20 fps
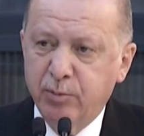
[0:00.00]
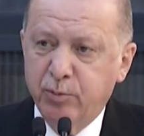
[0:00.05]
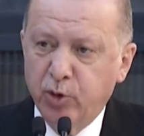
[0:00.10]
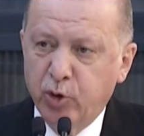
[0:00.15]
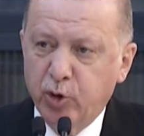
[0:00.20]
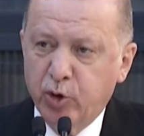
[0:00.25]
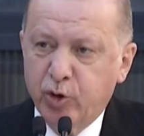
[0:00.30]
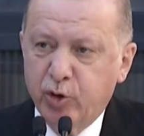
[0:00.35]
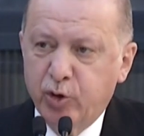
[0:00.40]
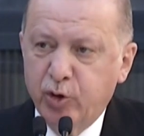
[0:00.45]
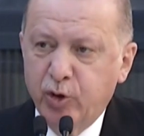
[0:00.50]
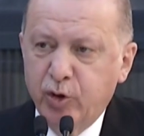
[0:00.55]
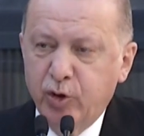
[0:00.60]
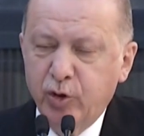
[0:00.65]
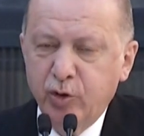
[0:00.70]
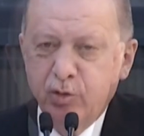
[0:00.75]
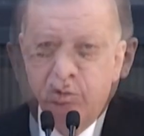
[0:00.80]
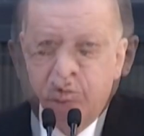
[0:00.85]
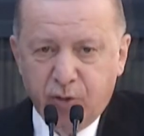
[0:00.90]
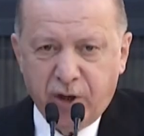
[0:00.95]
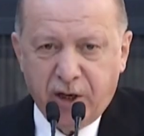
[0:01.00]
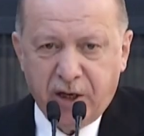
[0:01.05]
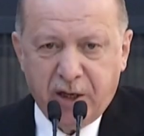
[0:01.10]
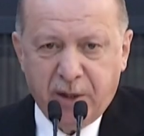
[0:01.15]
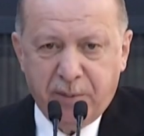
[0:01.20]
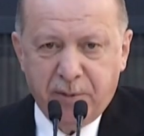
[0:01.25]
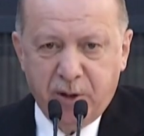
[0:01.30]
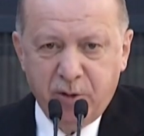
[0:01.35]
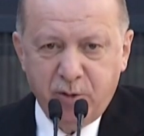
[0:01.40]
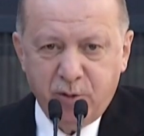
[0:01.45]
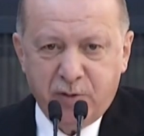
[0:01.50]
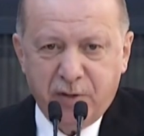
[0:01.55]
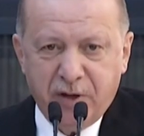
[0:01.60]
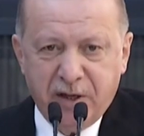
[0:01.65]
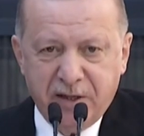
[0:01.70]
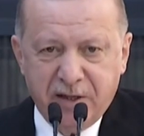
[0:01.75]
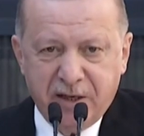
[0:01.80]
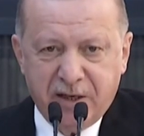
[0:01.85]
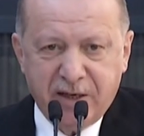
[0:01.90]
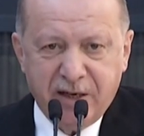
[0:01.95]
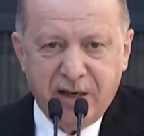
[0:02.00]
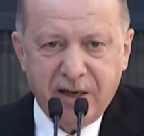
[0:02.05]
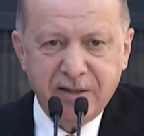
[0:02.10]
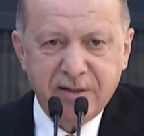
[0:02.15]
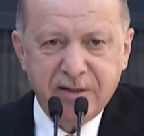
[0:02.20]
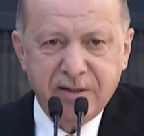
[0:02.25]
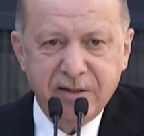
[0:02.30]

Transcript: büyüklüğü bu rakama lütfen dikkat